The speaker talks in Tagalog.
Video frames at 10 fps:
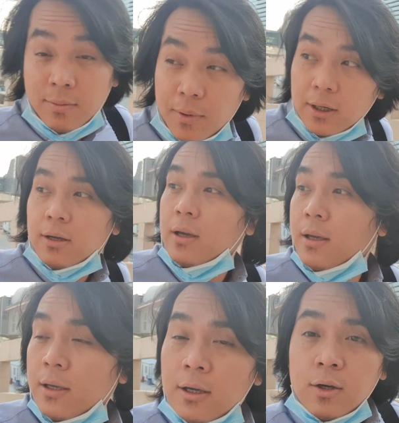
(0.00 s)
Pag
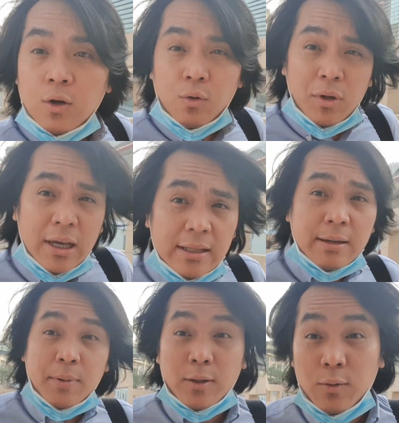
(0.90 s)
uwian
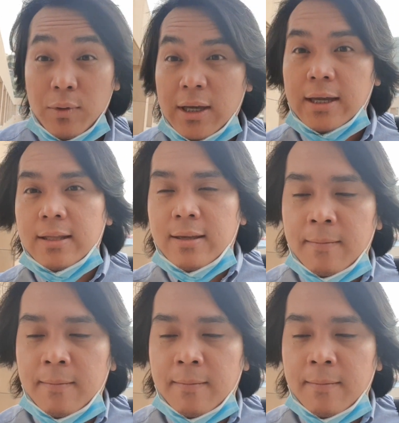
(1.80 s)
dapat uwian